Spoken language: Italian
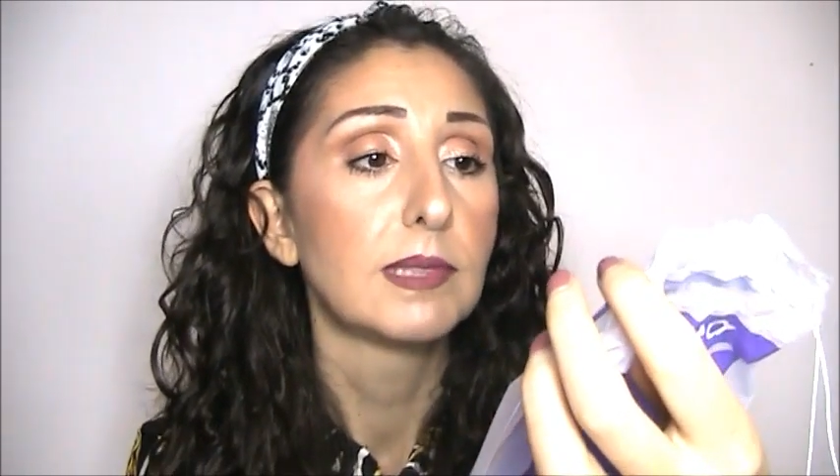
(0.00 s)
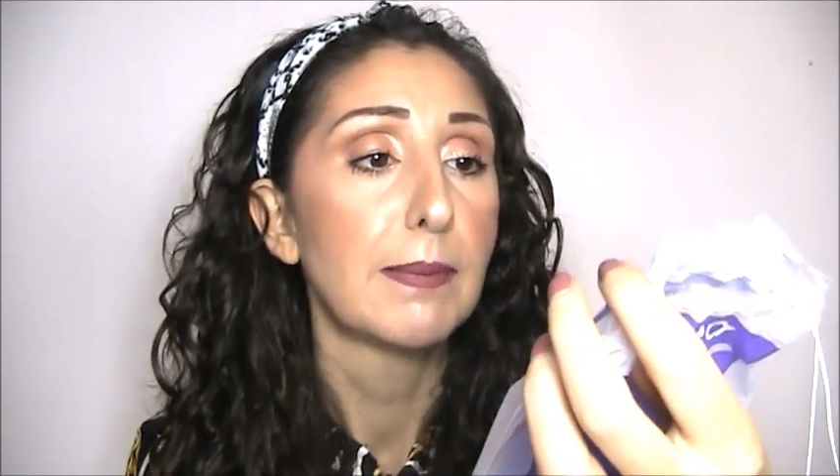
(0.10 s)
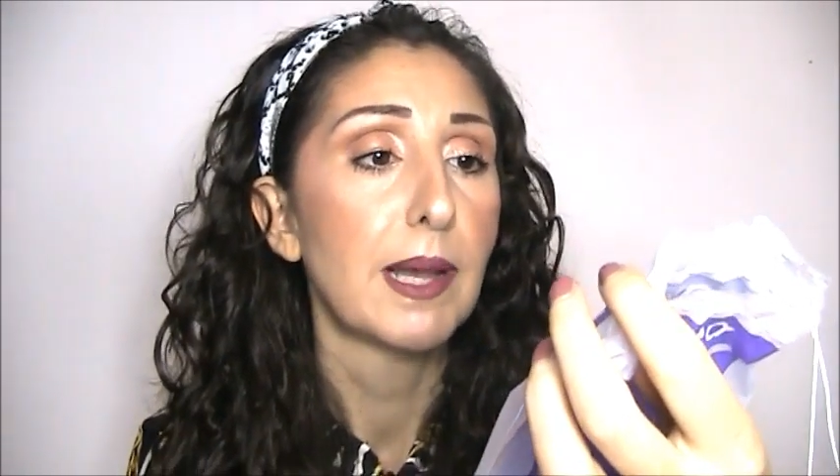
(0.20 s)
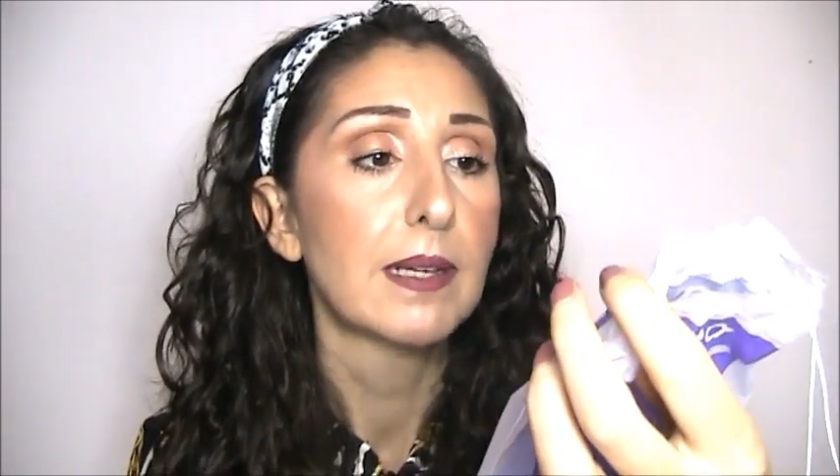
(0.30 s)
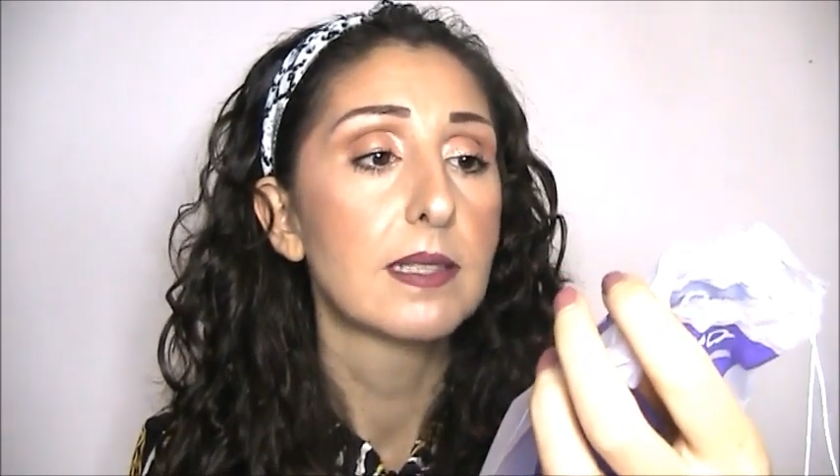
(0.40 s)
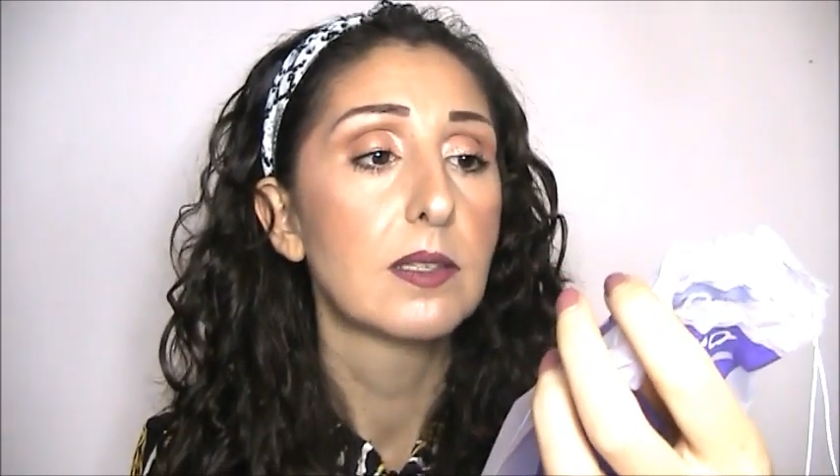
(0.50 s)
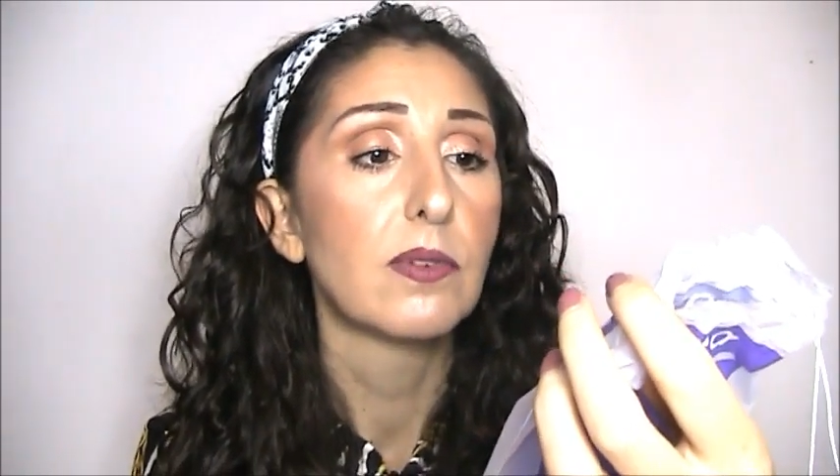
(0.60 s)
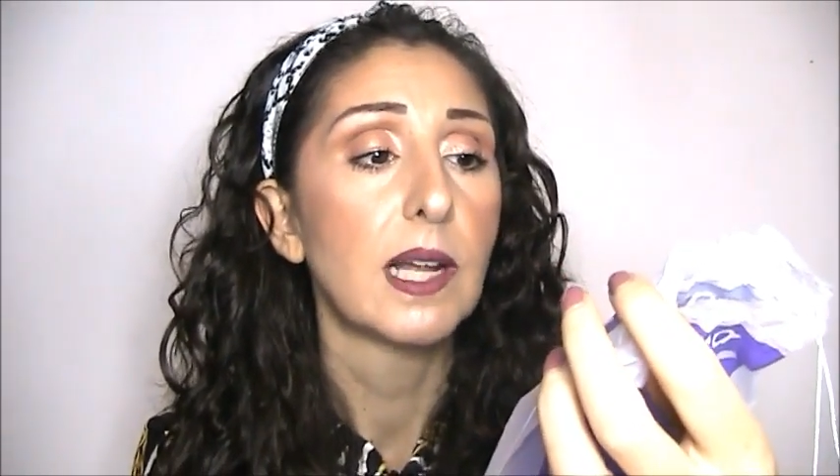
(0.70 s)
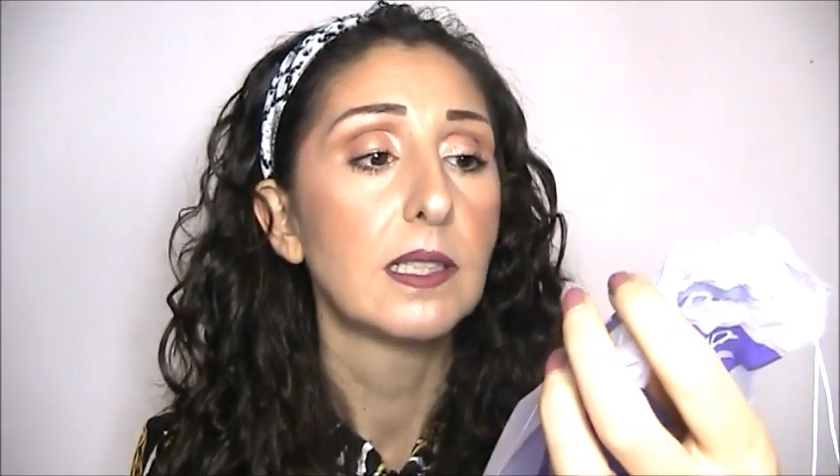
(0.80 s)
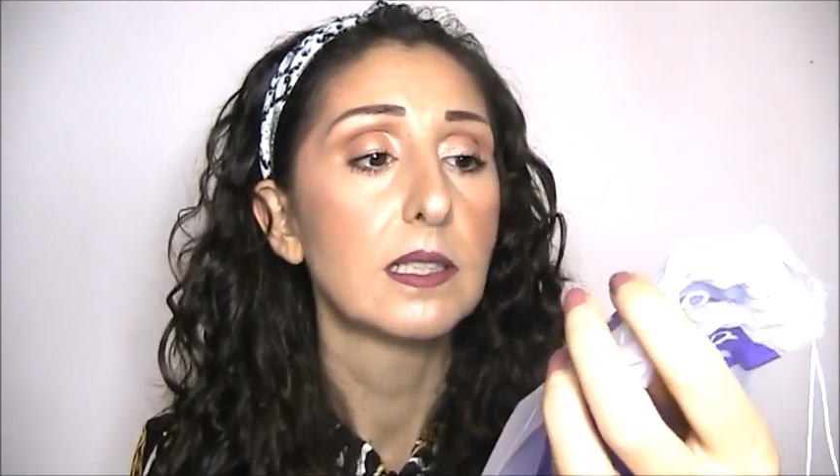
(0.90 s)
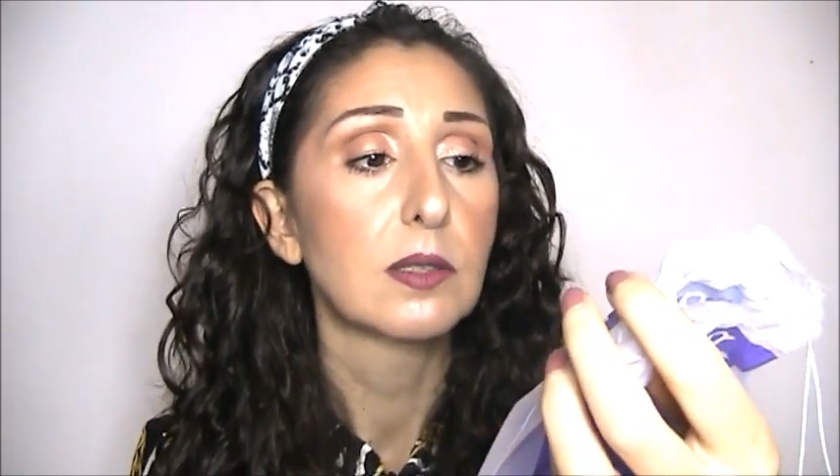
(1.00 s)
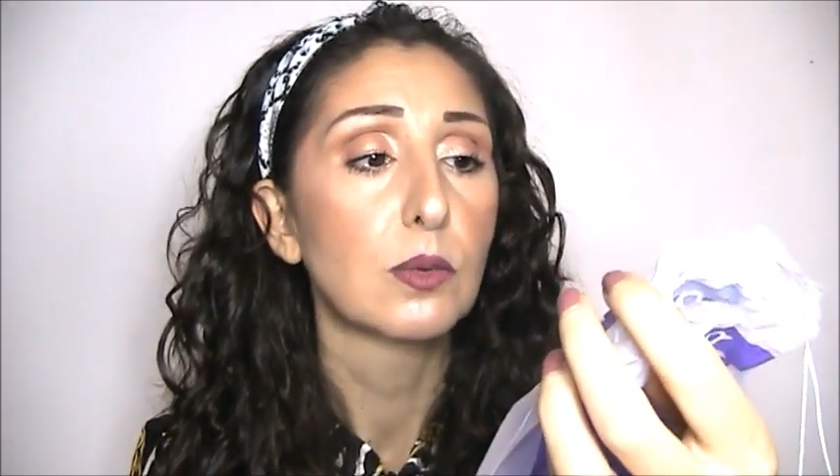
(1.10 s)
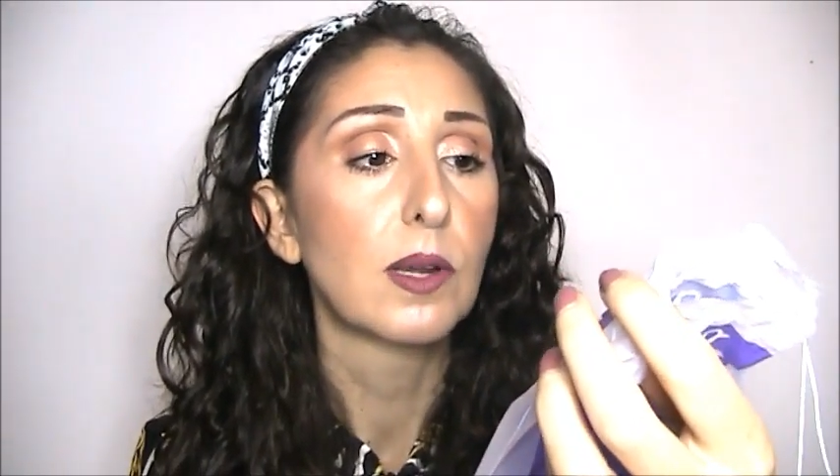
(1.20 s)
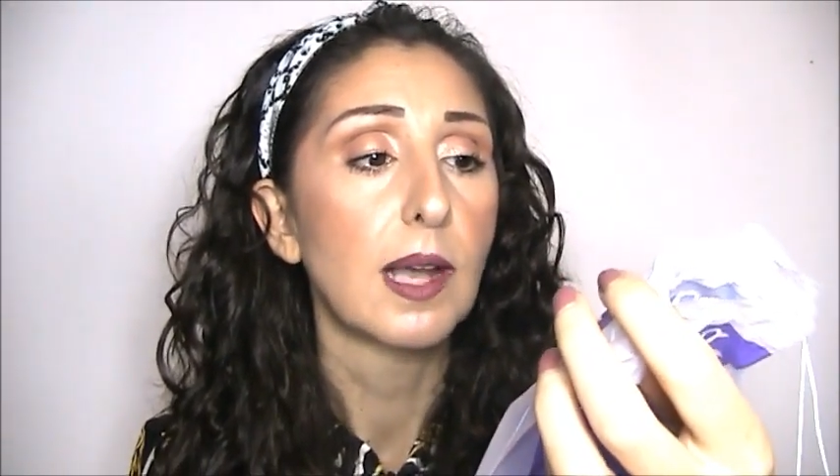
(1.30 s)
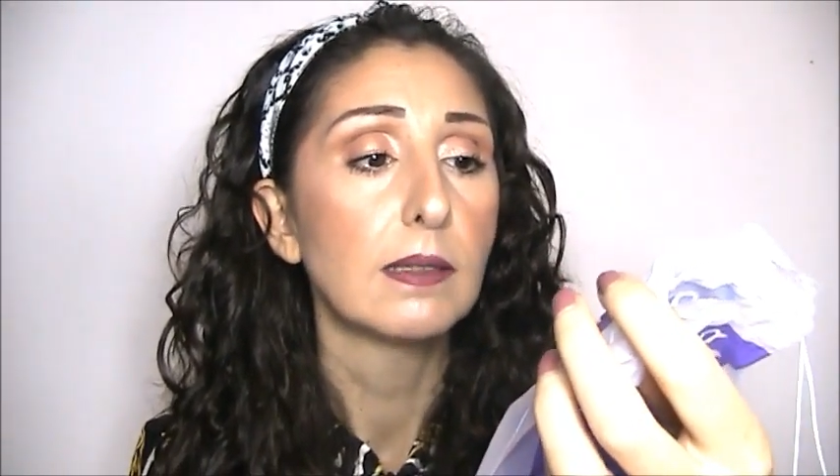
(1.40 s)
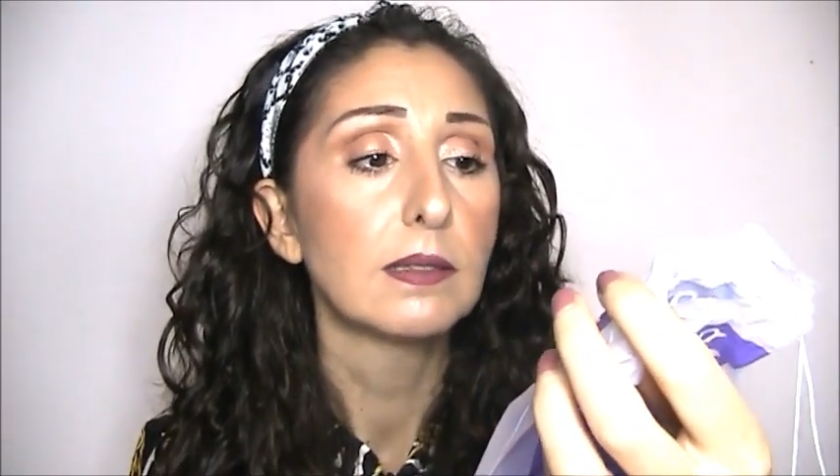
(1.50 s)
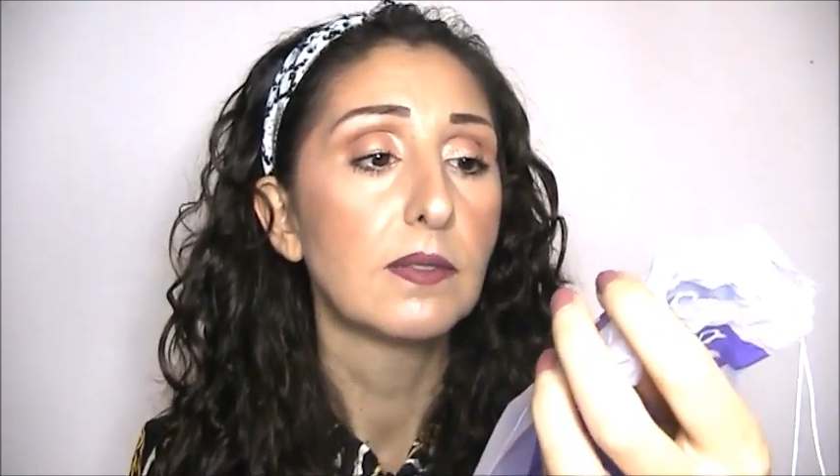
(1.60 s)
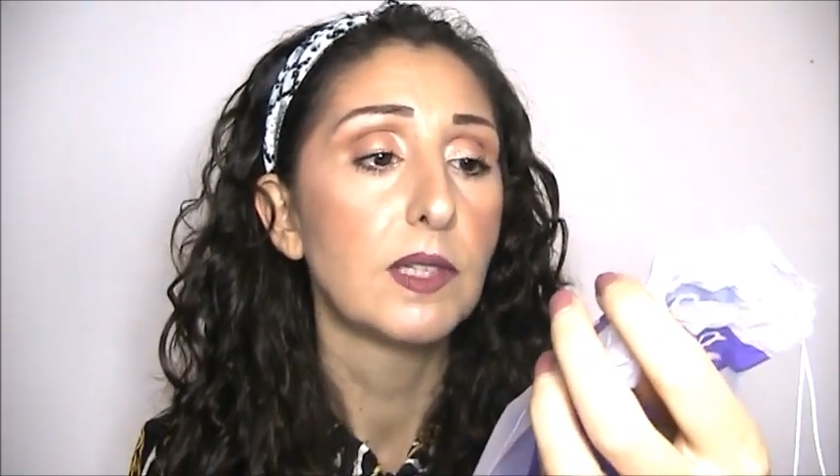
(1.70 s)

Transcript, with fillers: dei maxi ovali struccanti